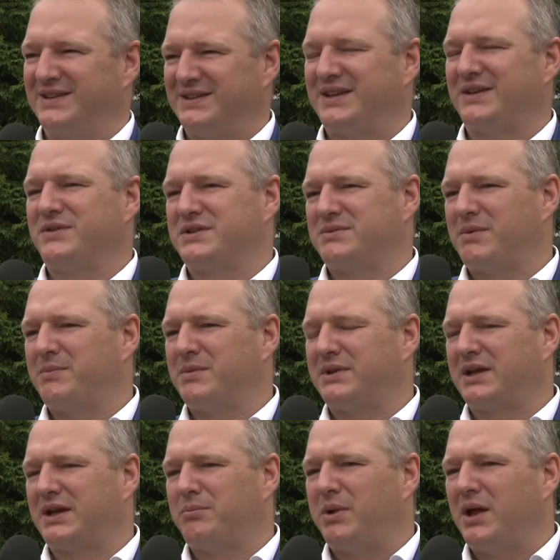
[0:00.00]
Tak więc mamy
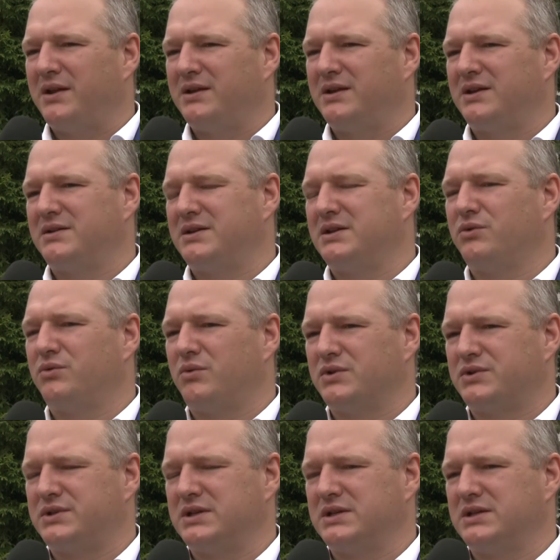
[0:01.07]
takie plany i
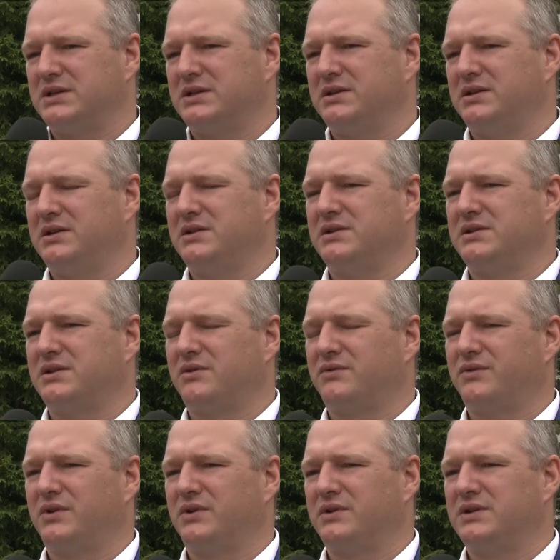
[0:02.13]
łącznie i, i,
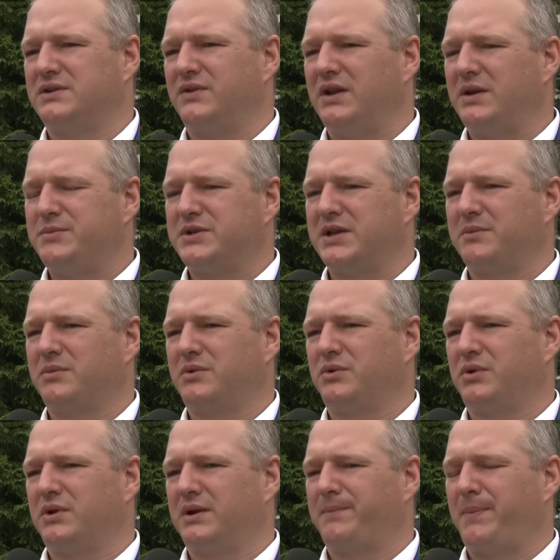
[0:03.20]
zarówno i z Philipsem,
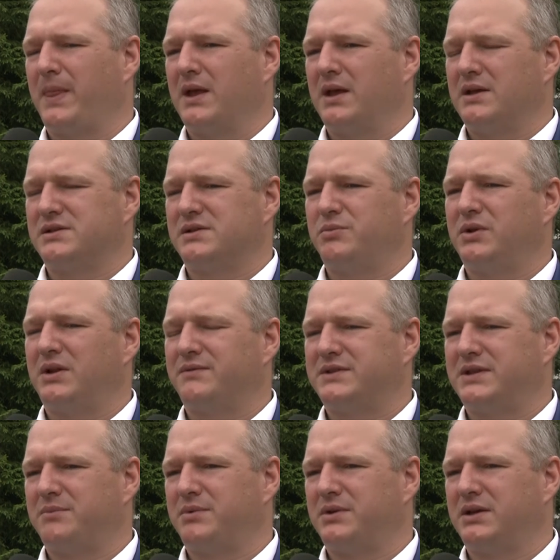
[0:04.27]
który zrobił nam
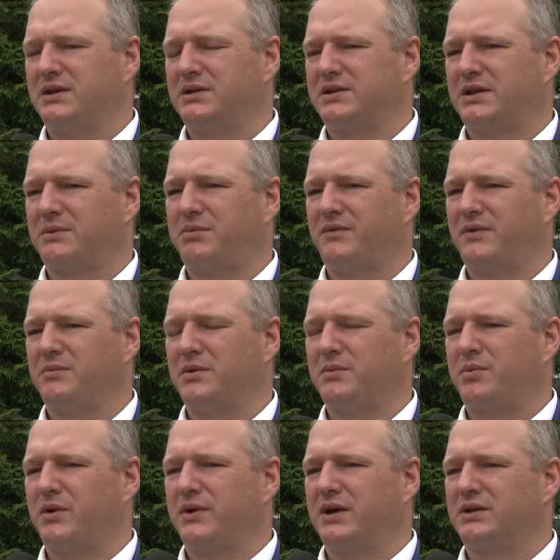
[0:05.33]
wstępne, że tak powiem,
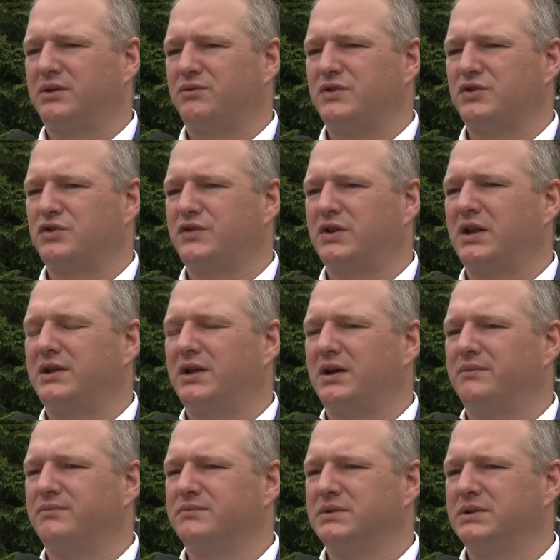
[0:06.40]
projekt również oświetlenia
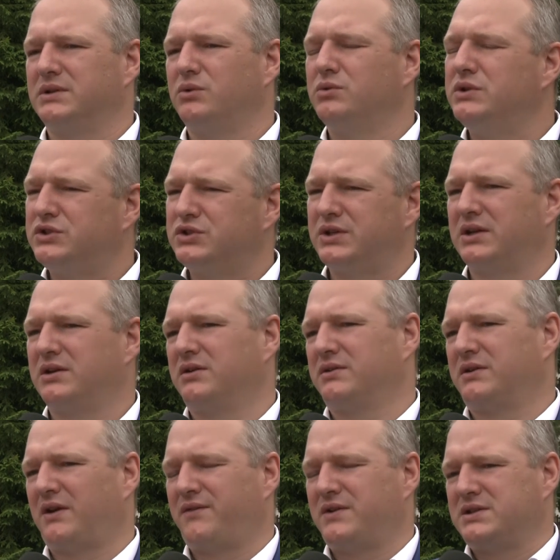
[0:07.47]
e, ulicznego,
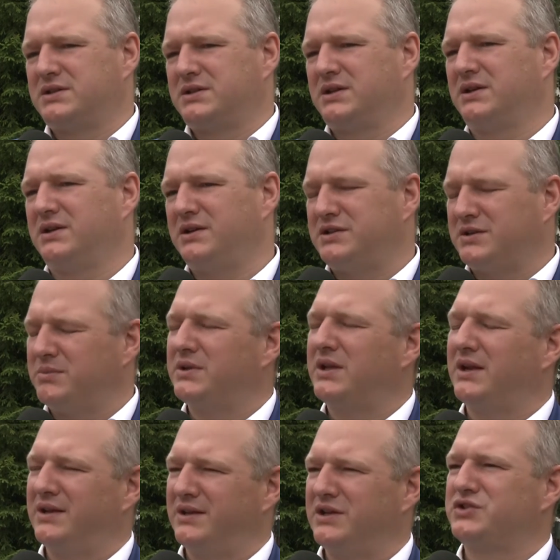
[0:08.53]
tak więc e, idziemy
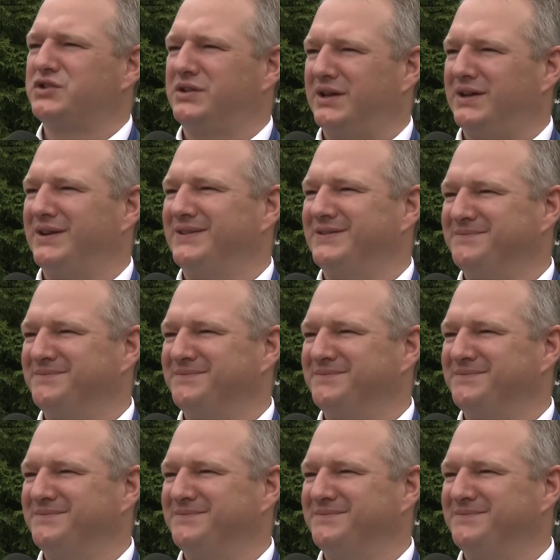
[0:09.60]
dalej, jeszcze dalej.